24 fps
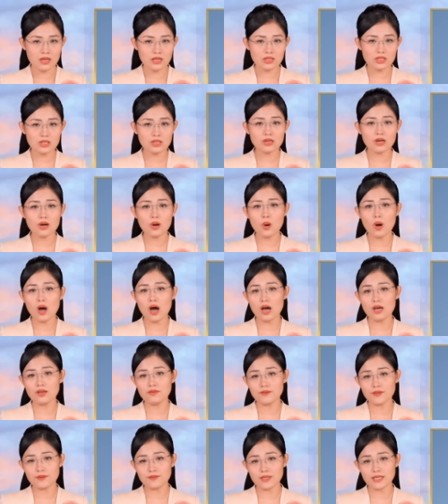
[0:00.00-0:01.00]
trước câu
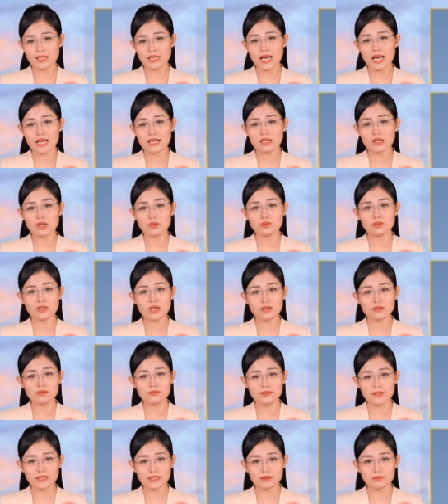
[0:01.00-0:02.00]
hỏi về việc 2 công dân
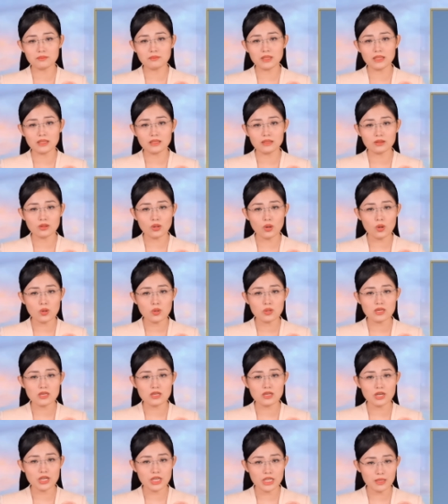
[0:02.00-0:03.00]
Việt bị tố
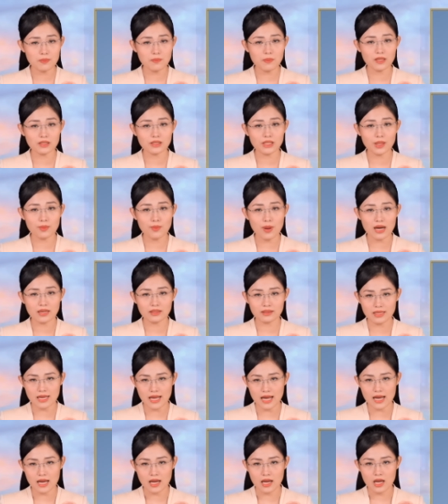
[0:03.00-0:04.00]
cưỡng hiếp ở Tây Ban
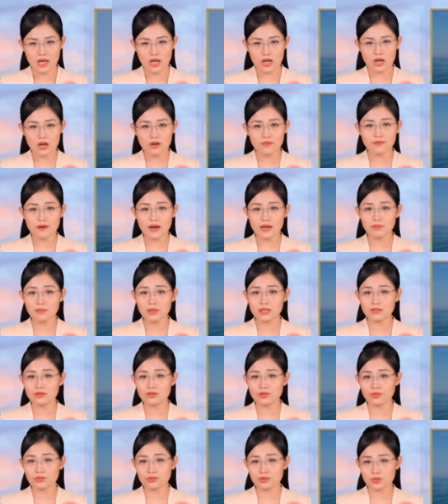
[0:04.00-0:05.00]
Nha có phải bị
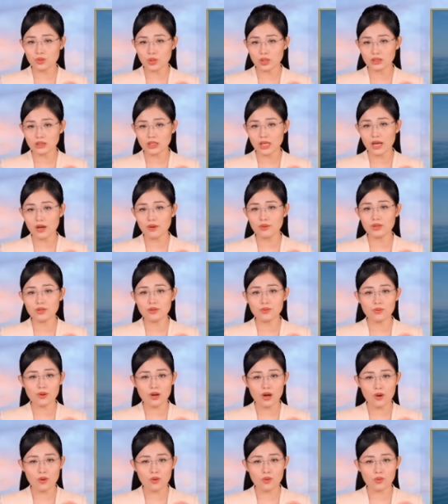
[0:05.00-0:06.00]
trục xuất theo yêu
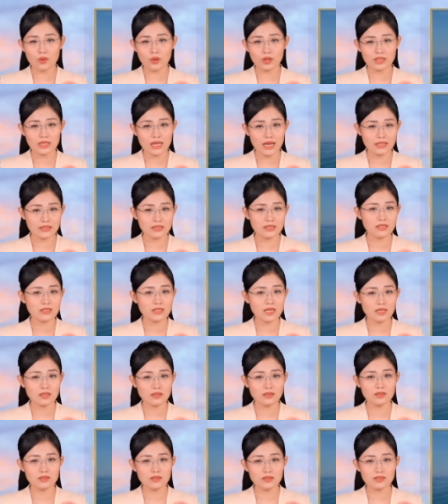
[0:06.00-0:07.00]
cầu của nhà chức
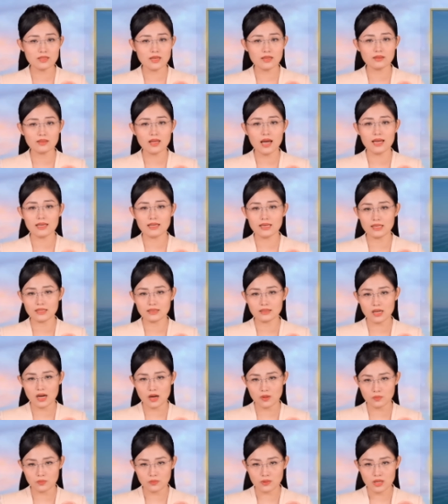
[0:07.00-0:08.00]
trách nước sở tại hay
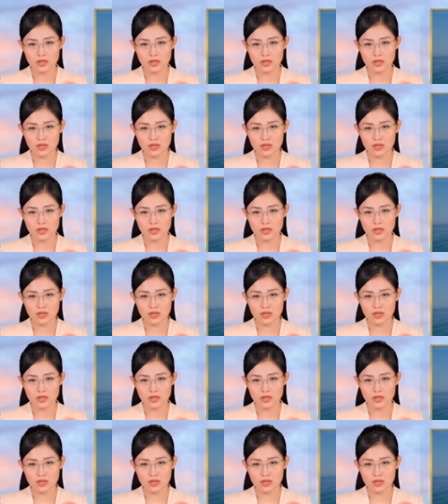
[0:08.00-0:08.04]
không,